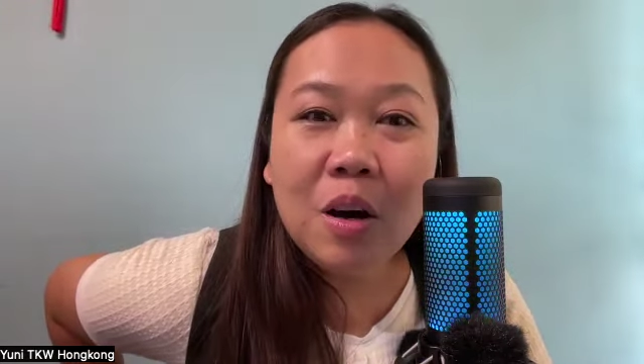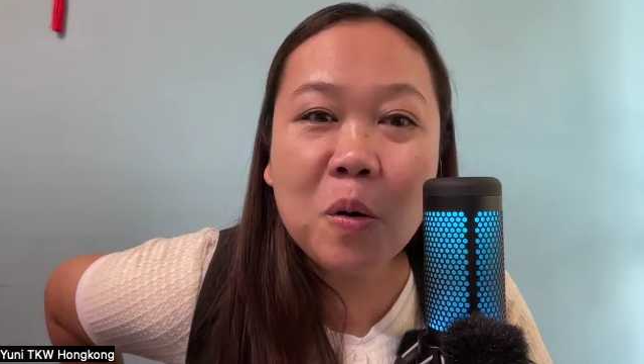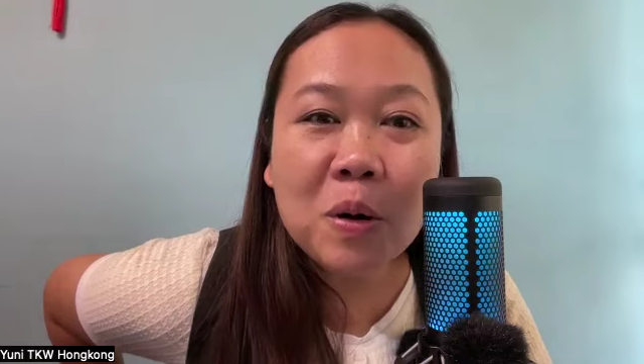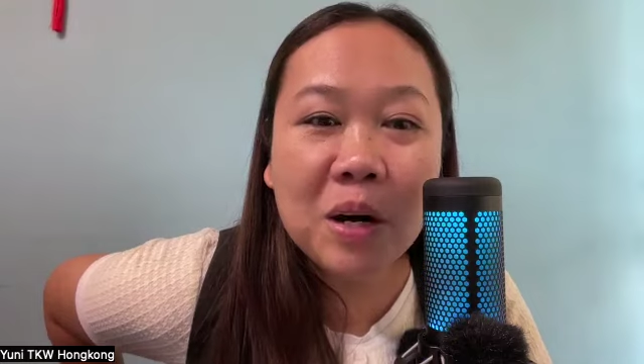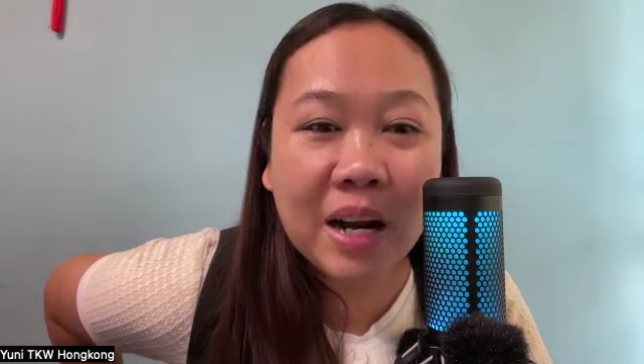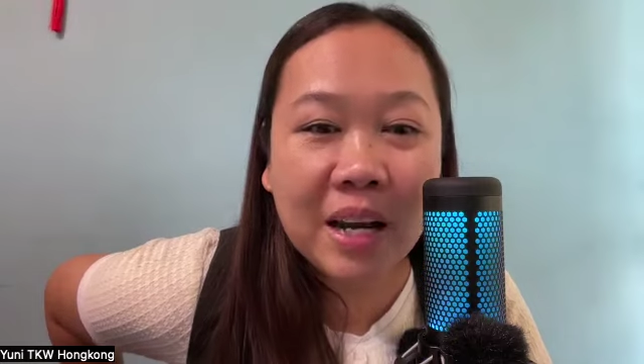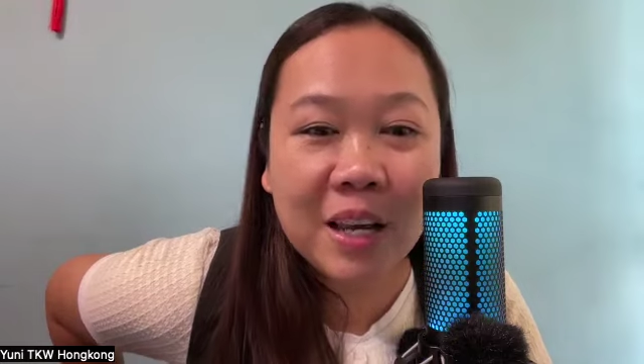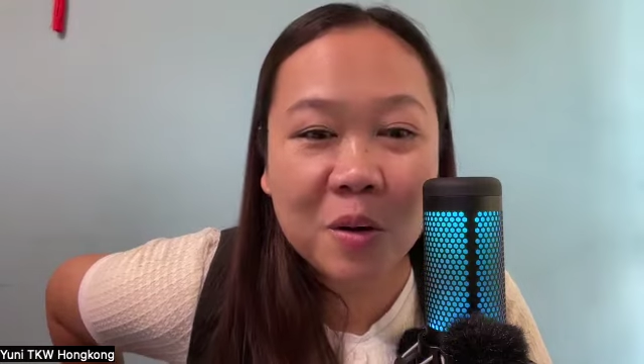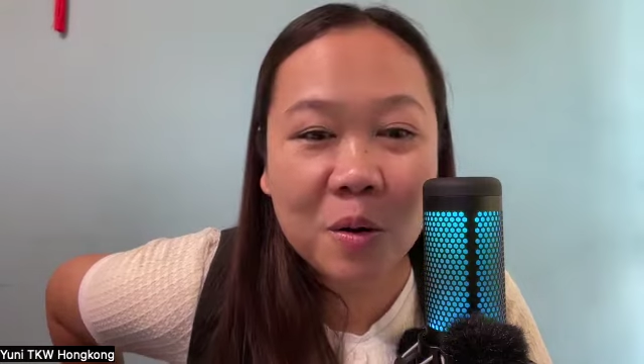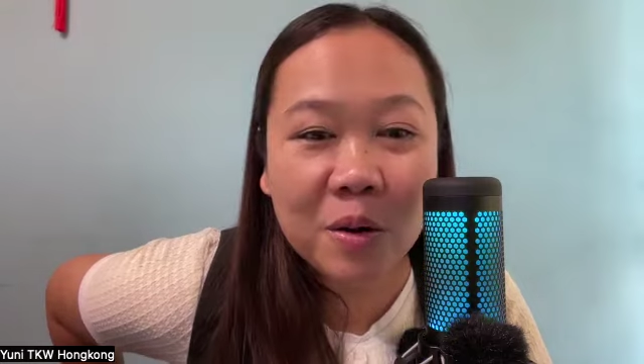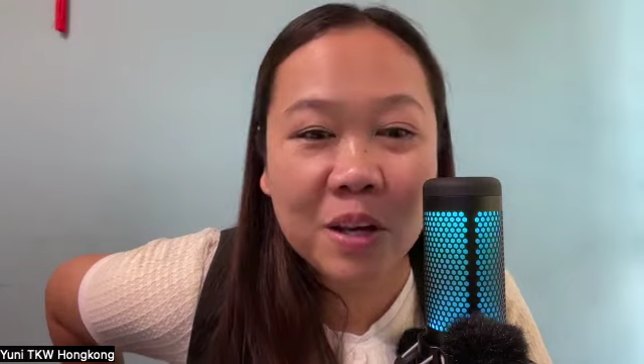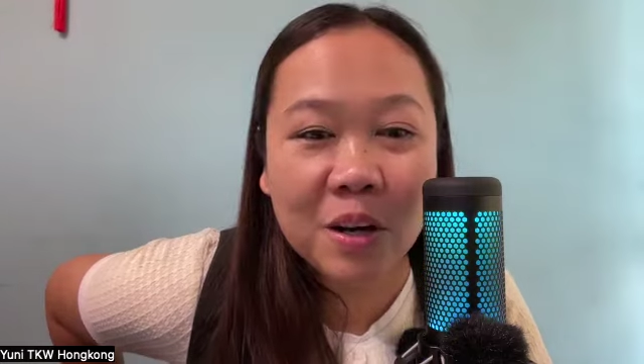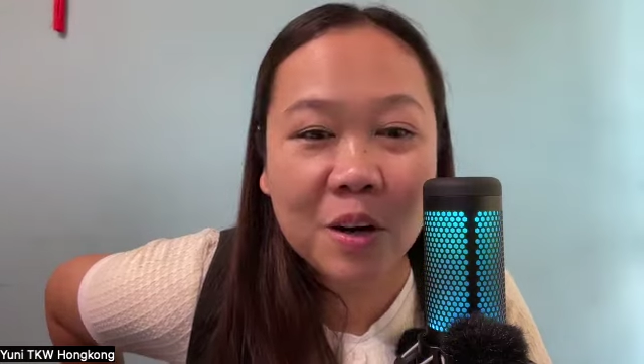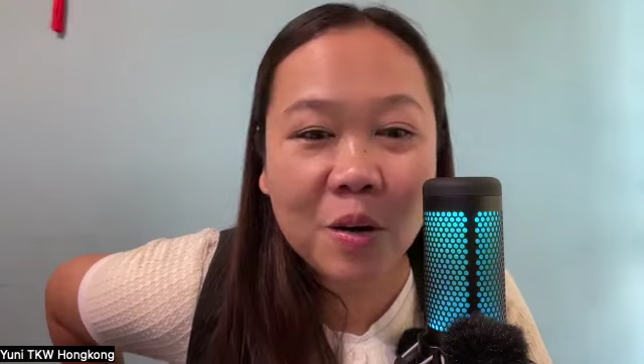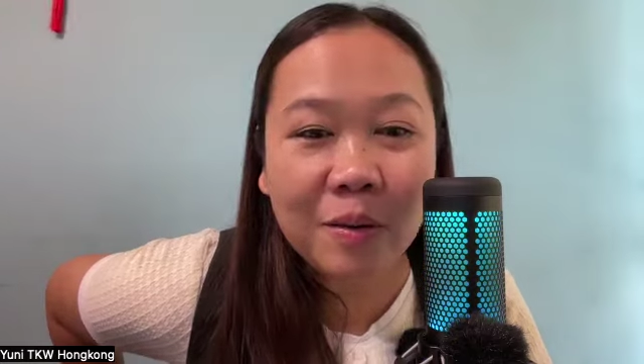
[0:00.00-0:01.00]
ora
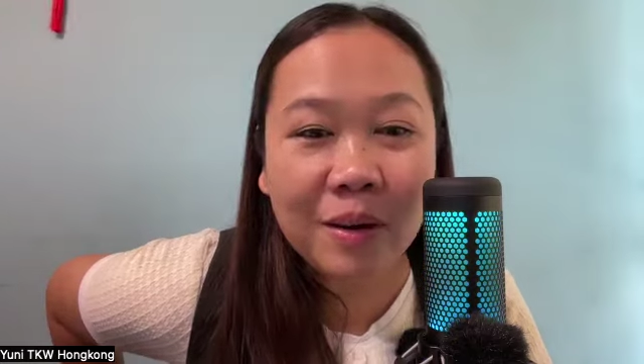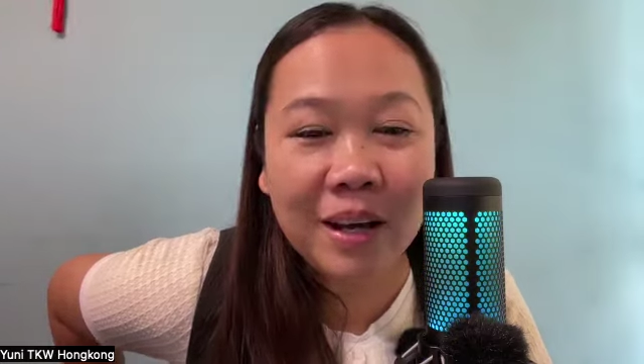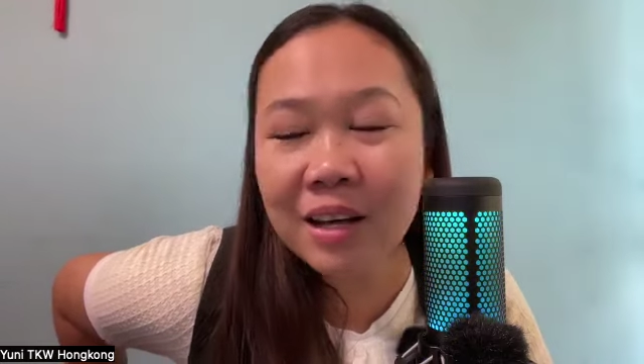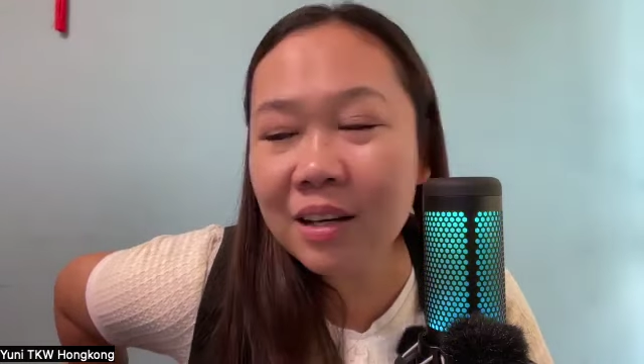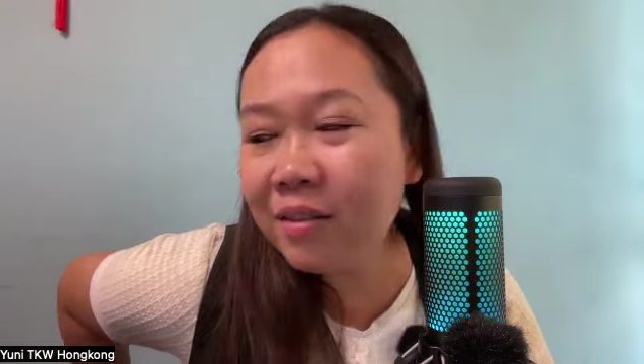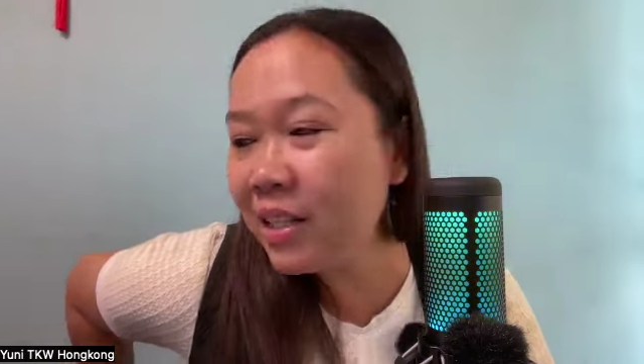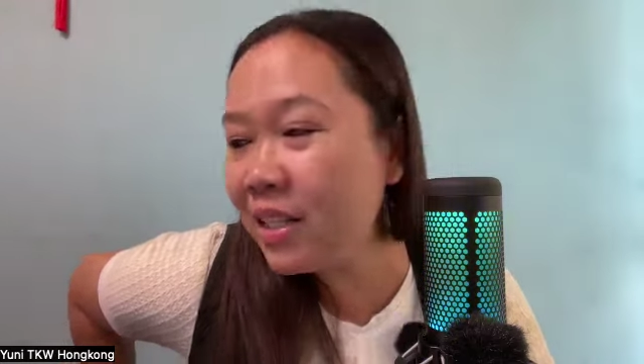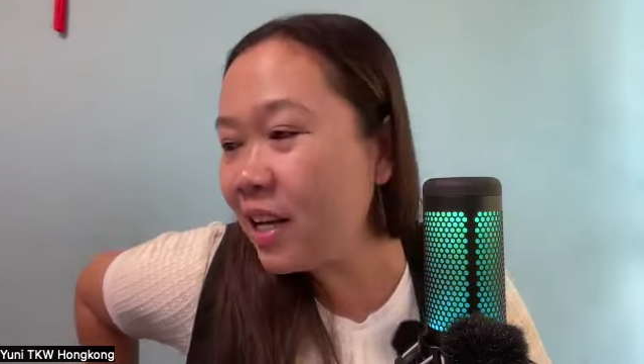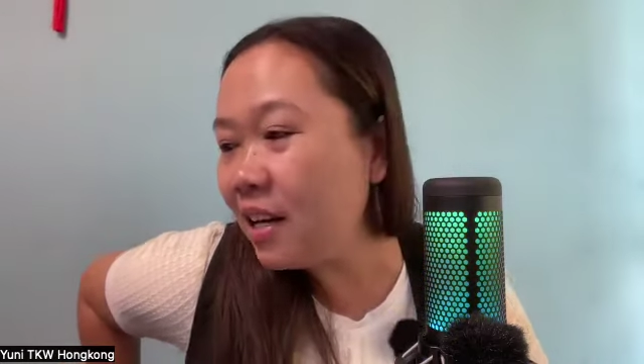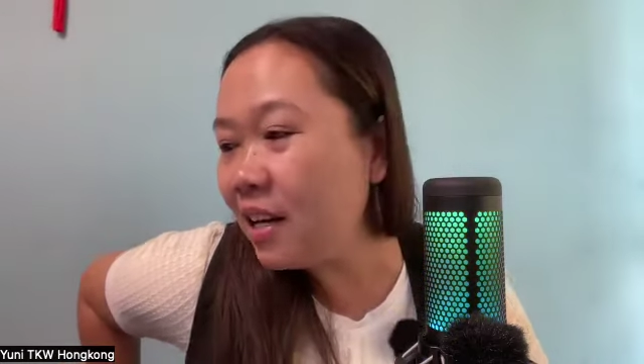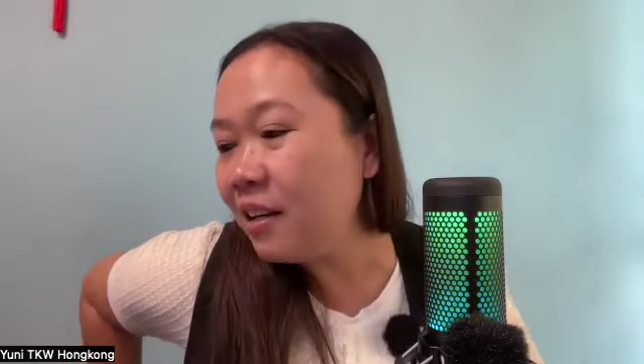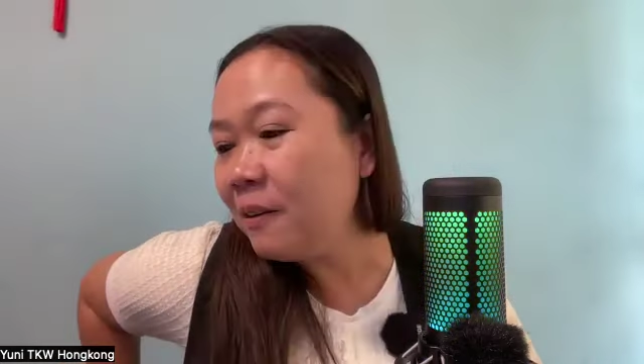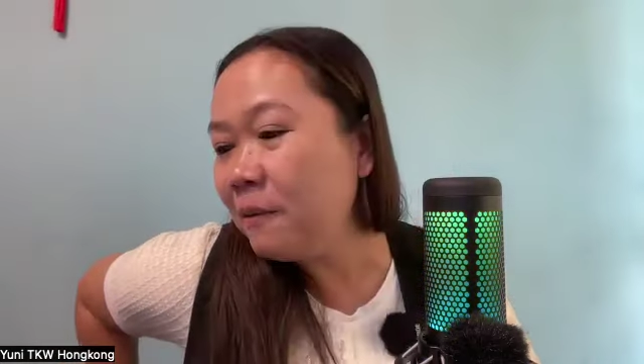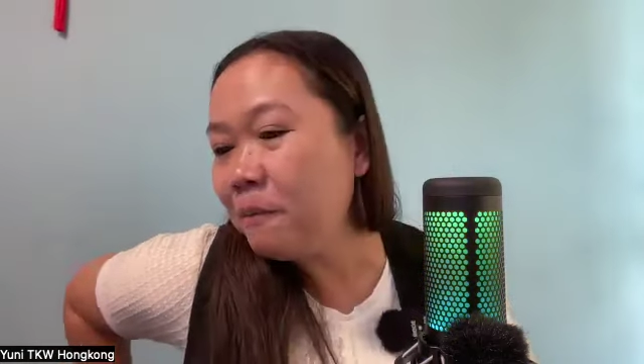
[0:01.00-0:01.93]
kiro-kiro, weh kowe jan.